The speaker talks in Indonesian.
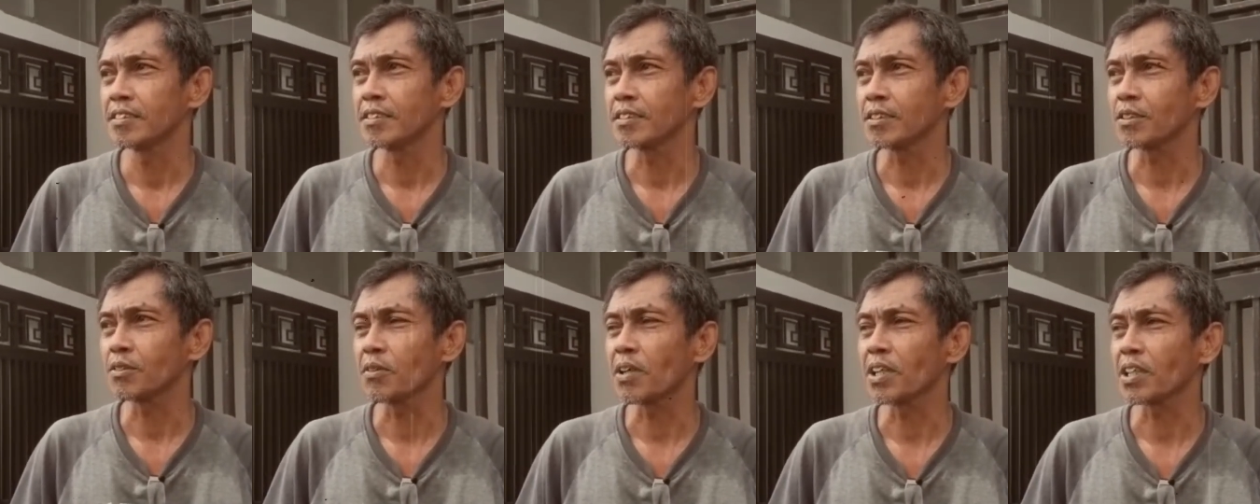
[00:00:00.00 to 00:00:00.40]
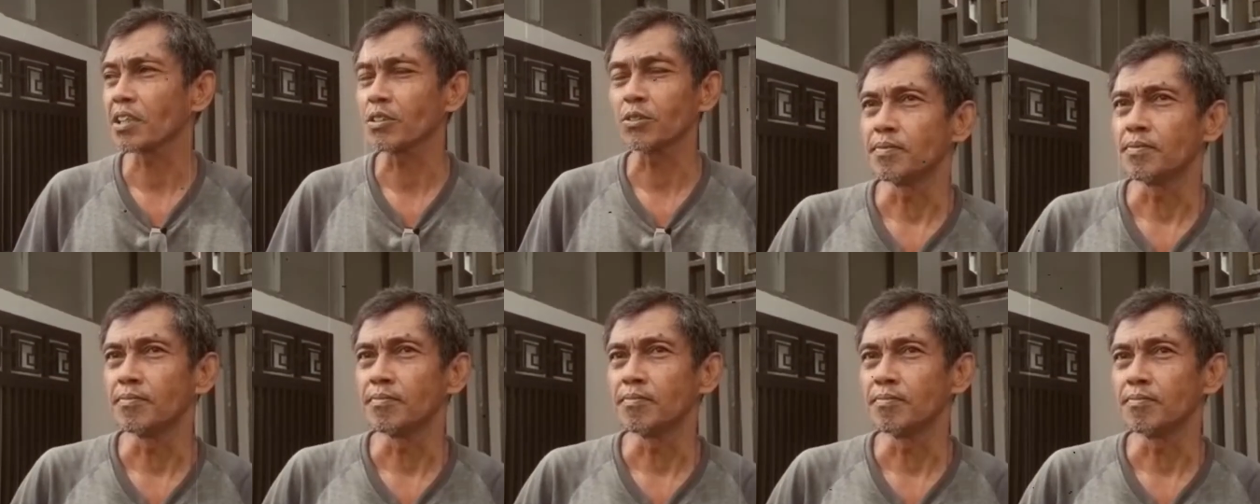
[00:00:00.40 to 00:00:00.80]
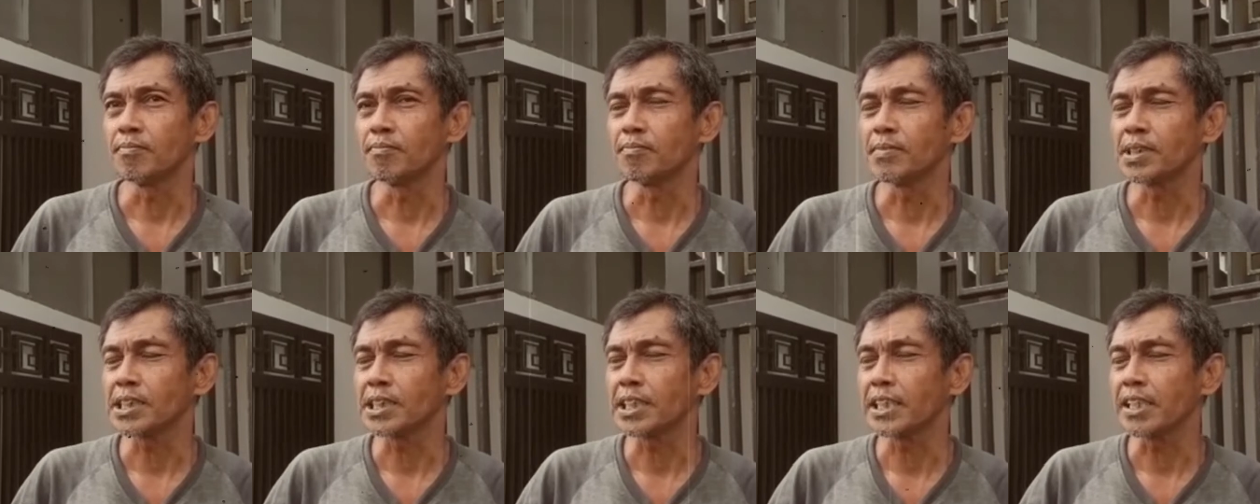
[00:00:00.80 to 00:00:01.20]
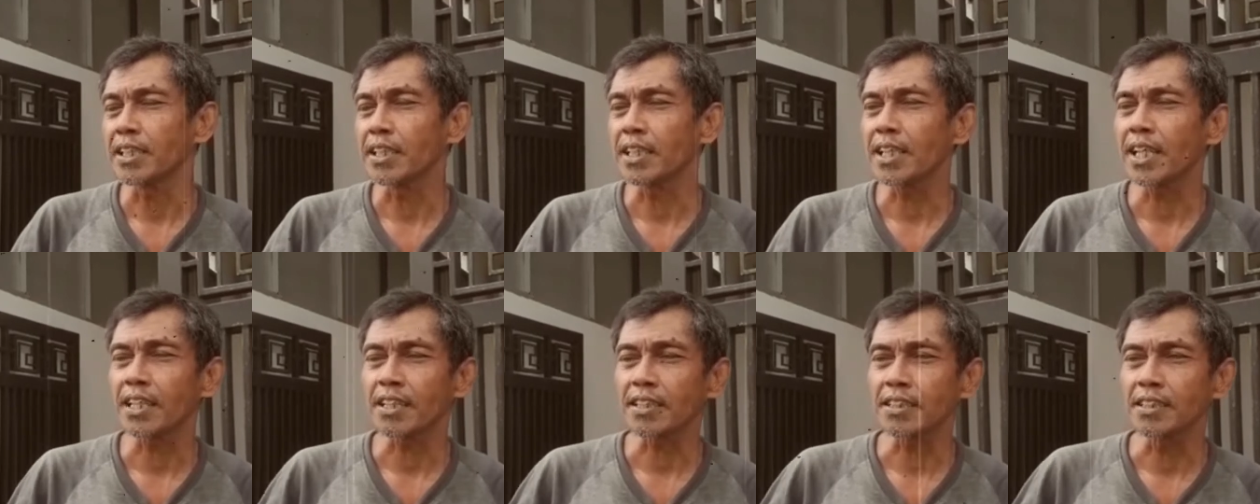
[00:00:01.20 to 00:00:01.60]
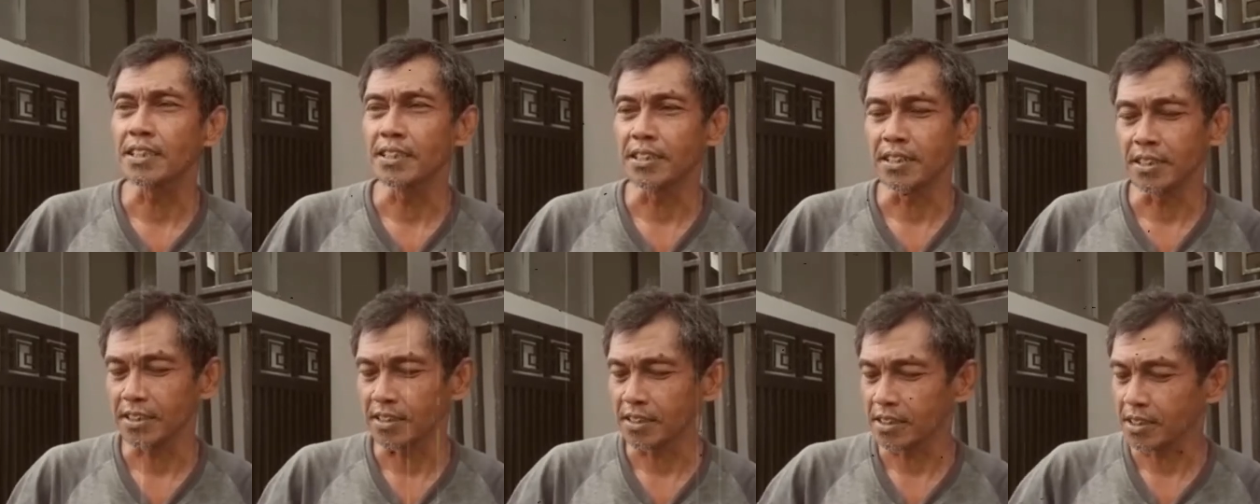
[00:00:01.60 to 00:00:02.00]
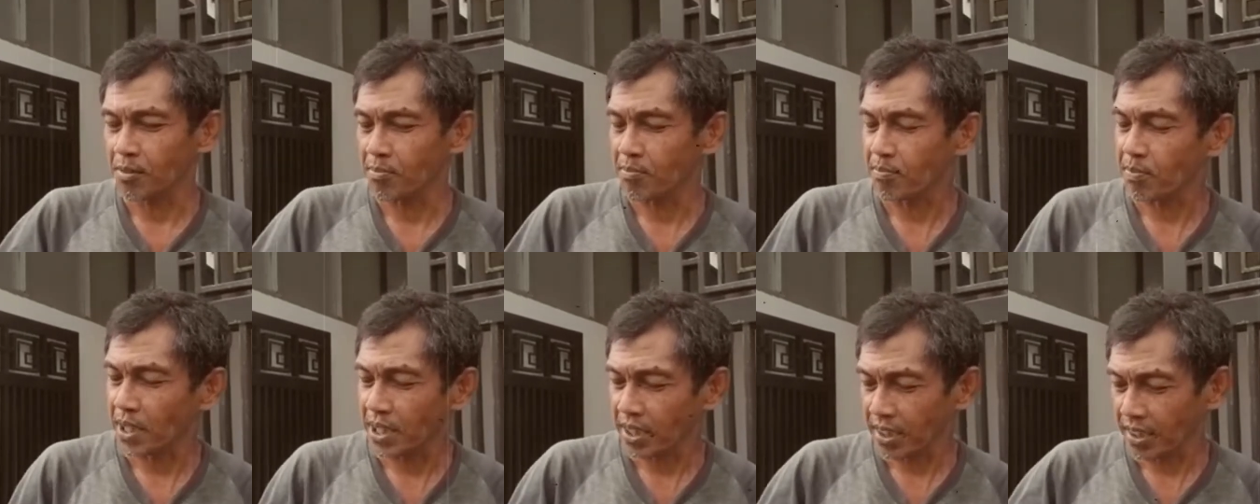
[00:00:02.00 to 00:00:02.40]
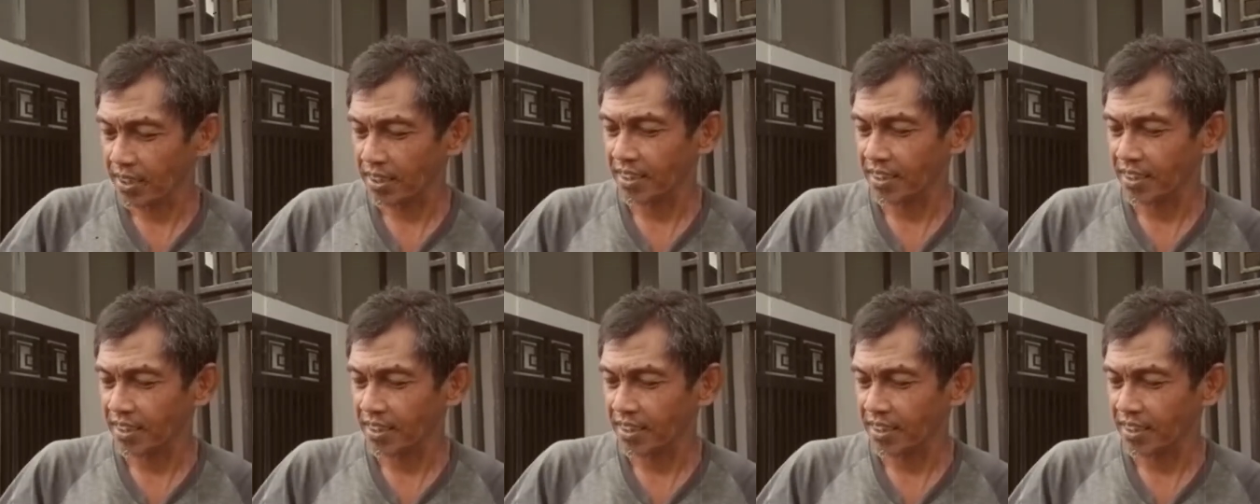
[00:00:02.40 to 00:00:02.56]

keluar melingkar di tempat